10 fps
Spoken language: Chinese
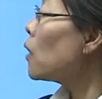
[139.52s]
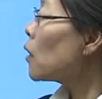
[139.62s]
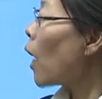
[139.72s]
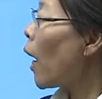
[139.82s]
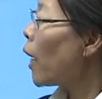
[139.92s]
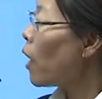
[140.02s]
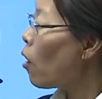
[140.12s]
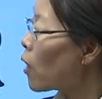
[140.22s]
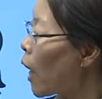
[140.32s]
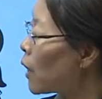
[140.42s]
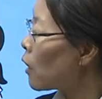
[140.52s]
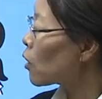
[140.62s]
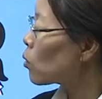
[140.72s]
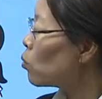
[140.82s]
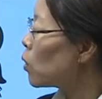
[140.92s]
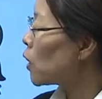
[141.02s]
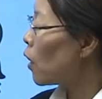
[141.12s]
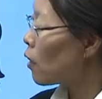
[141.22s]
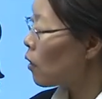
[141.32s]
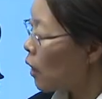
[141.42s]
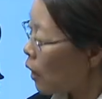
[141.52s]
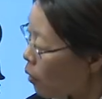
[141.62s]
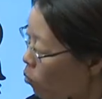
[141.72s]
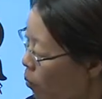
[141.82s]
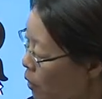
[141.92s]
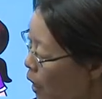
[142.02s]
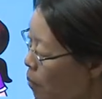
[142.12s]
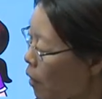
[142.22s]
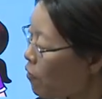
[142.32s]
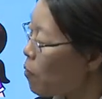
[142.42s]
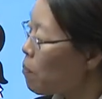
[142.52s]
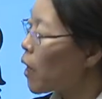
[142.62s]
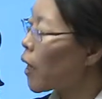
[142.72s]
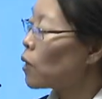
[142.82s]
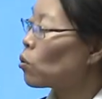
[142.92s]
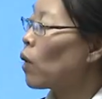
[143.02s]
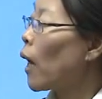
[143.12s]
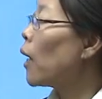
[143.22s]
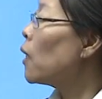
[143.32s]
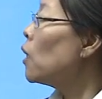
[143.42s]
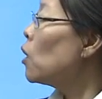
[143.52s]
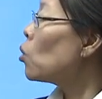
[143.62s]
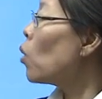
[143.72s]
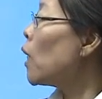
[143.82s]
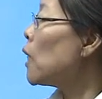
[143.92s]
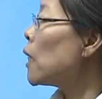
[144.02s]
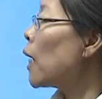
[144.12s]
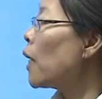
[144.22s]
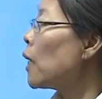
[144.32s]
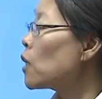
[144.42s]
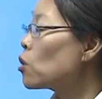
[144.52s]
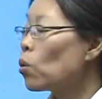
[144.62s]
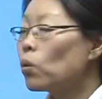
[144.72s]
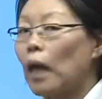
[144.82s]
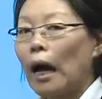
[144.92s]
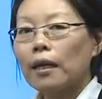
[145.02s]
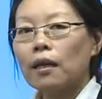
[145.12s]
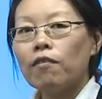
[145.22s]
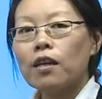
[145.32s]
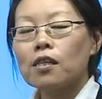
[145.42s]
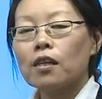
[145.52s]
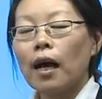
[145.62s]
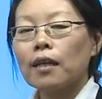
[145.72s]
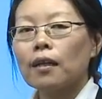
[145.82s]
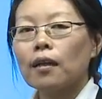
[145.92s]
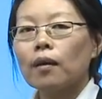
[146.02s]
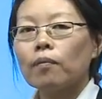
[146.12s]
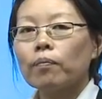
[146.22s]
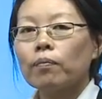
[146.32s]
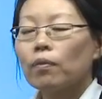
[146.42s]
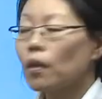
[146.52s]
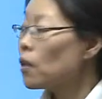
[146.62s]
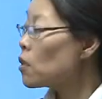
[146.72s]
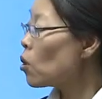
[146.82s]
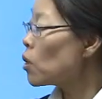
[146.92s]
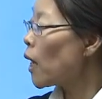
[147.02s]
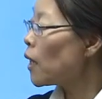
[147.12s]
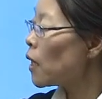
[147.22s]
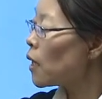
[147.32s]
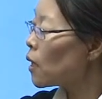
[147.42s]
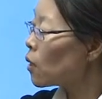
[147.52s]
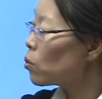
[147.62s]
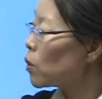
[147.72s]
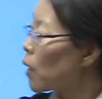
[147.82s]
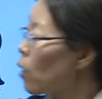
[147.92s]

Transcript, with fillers: 他要看到的图形，我们下面分别给出来，说你看他是从哪一个位置看见的。首先，第一个图形，